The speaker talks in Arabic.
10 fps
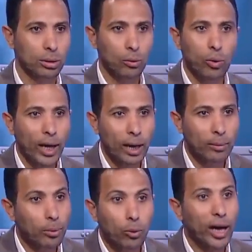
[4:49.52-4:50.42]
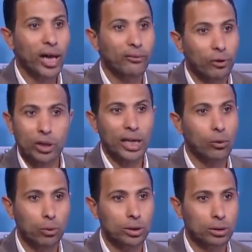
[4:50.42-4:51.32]
هو حابب هو عارف هو
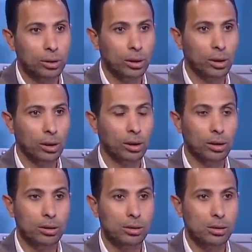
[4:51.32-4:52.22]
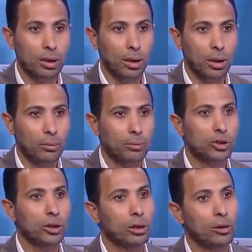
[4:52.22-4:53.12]
اتعود خلاص
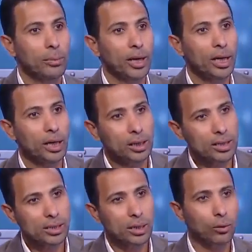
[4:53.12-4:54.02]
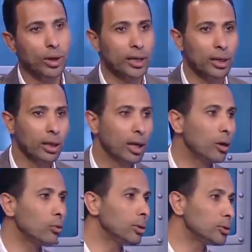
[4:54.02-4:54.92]
مش اللي هو بقى لا لسه
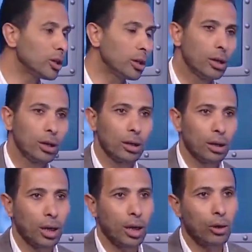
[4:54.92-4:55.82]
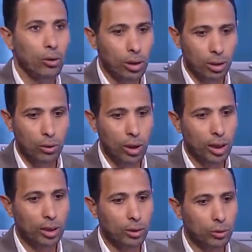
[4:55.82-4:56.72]
وهيرجع ومش لا هو الكوره
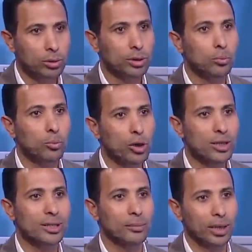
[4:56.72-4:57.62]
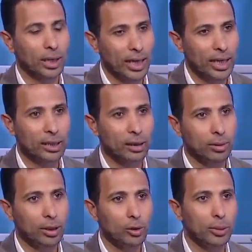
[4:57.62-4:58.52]
تجيله معظم الحاجات اللي
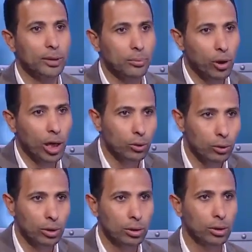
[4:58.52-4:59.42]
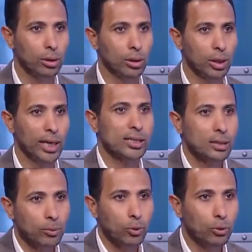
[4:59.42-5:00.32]
بتجيله بيحب يضيع الجون
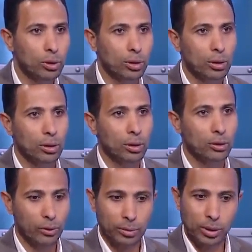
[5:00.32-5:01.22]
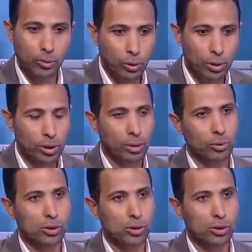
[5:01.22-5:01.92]
عايز يجيب جون فهو بيجيب جون طب